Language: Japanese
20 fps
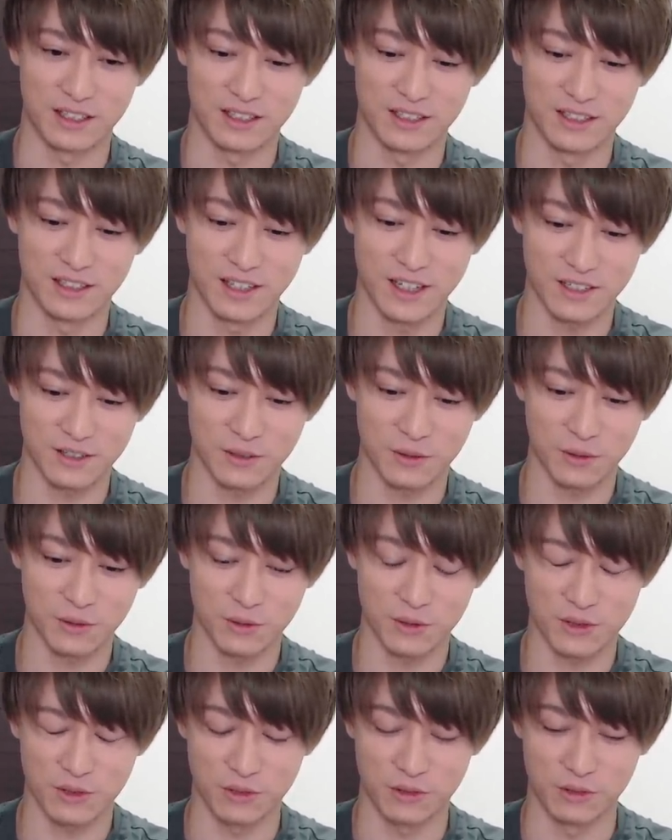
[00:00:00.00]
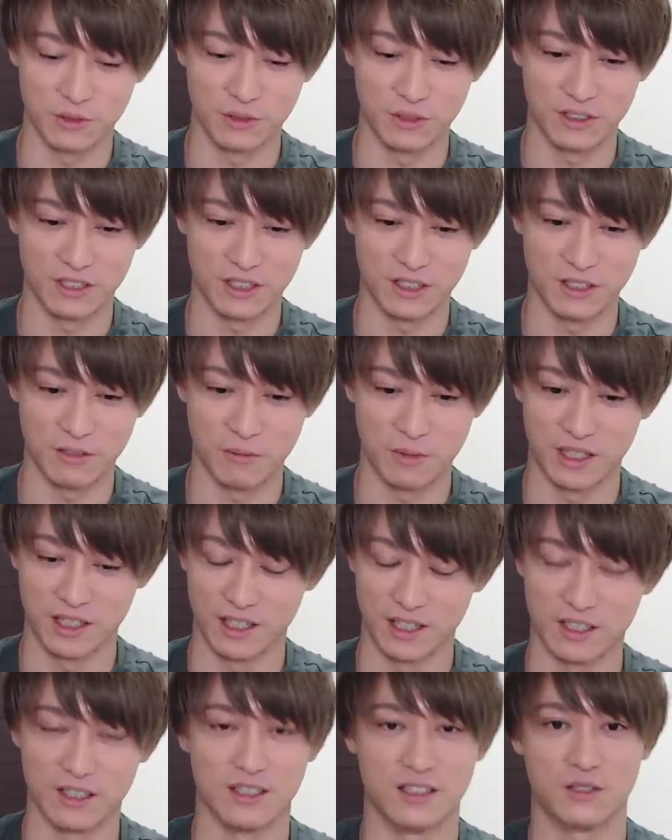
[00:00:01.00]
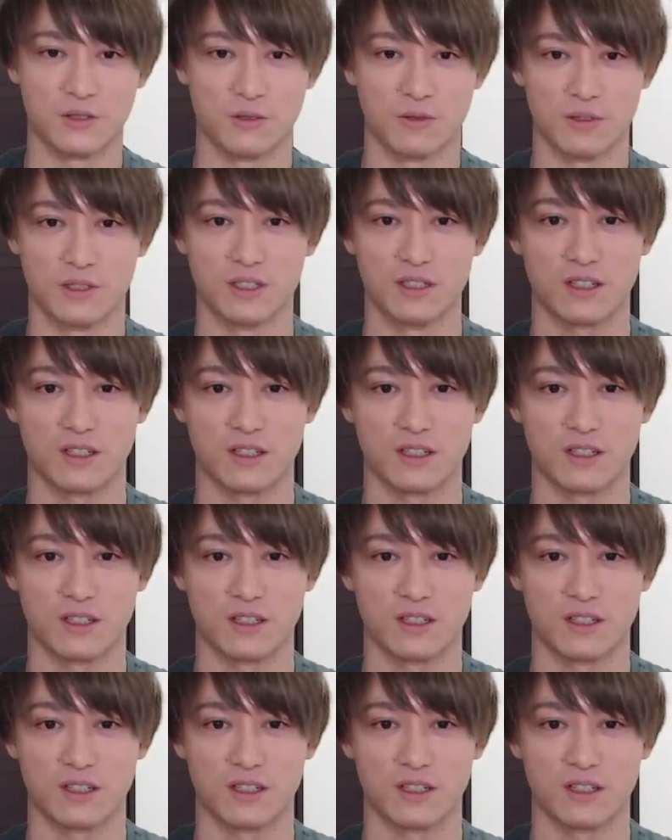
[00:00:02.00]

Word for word: な、どういう意味なんでしょうね。